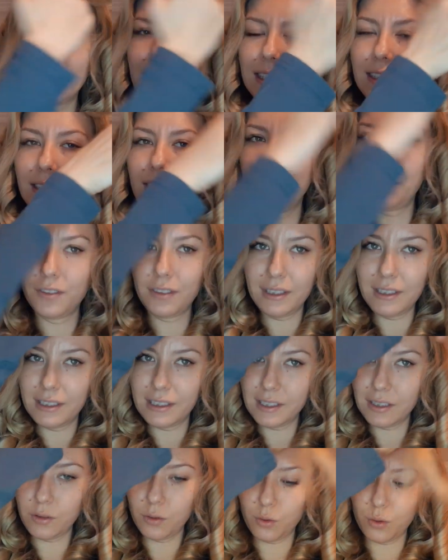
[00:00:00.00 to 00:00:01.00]
iki tarafını da
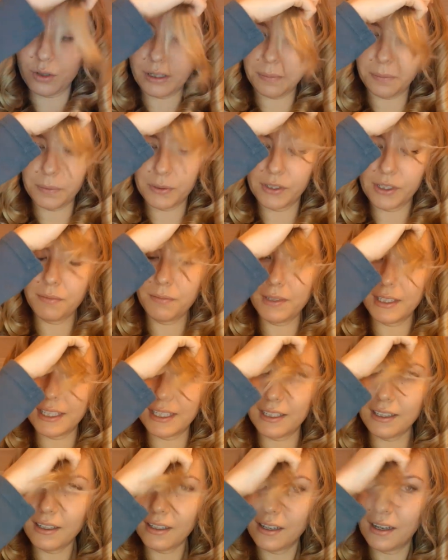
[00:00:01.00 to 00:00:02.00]
dışa doğru yapacağım
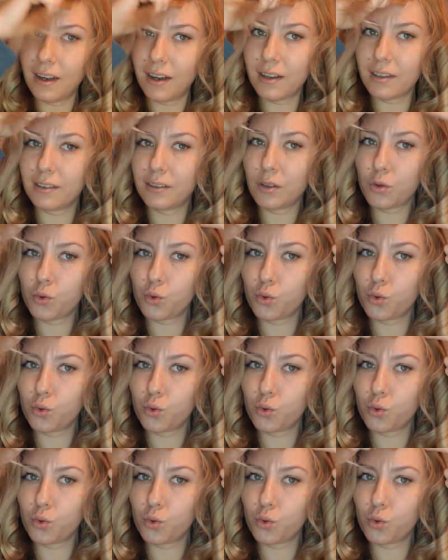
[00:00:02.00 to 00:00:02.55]
ki hatta